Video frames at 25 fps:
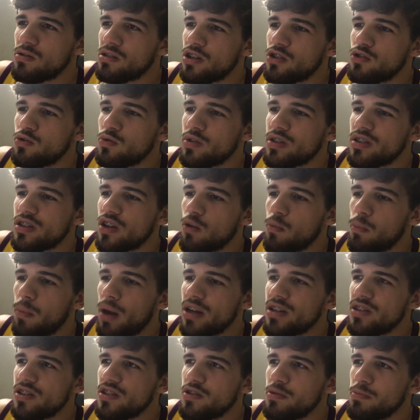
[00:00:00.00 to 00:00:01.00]
outras duas tenham
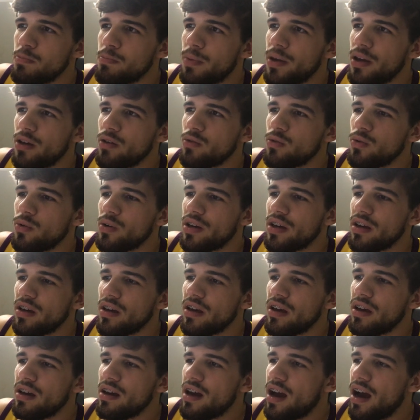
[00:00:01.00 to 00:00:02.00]
mais desempenho do
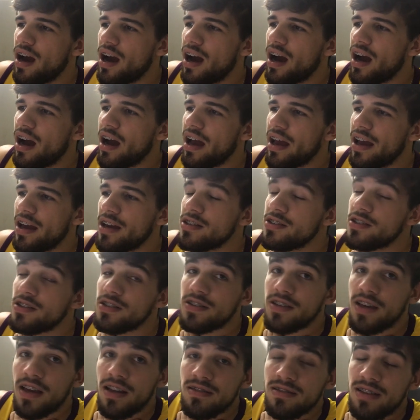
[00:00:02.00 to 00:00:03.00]
que a
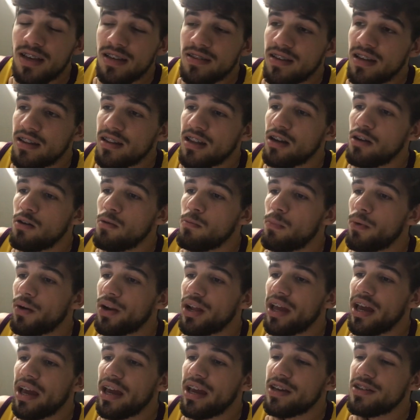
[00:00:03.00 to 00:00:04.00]
RX 560,
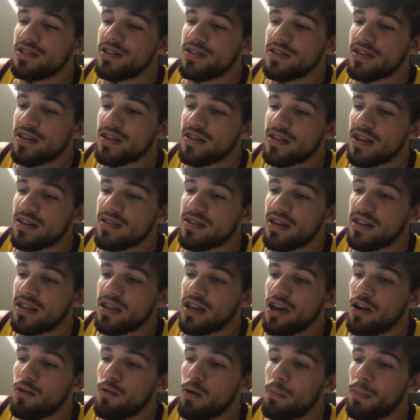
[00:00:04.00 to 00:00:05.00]
porém a RX
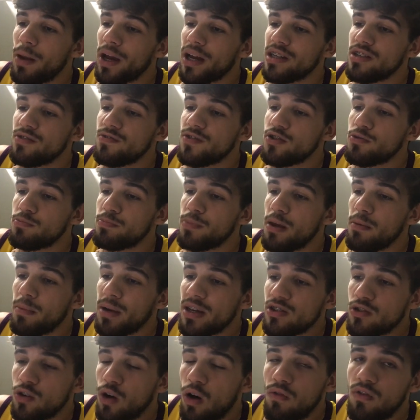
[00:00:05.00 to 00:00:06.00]
560 é uma placa de vídeo bem
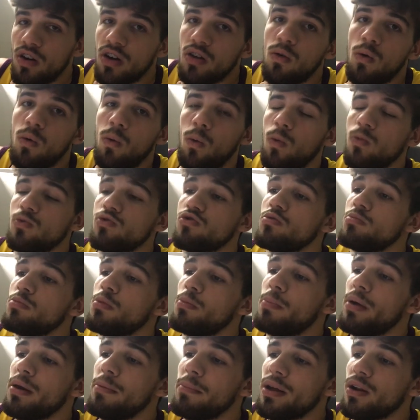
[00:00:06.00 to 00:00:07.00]
mais nova, com um
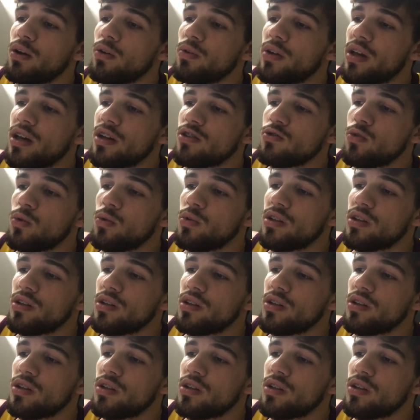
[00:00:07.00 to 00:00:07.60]
consumo bem menor do que as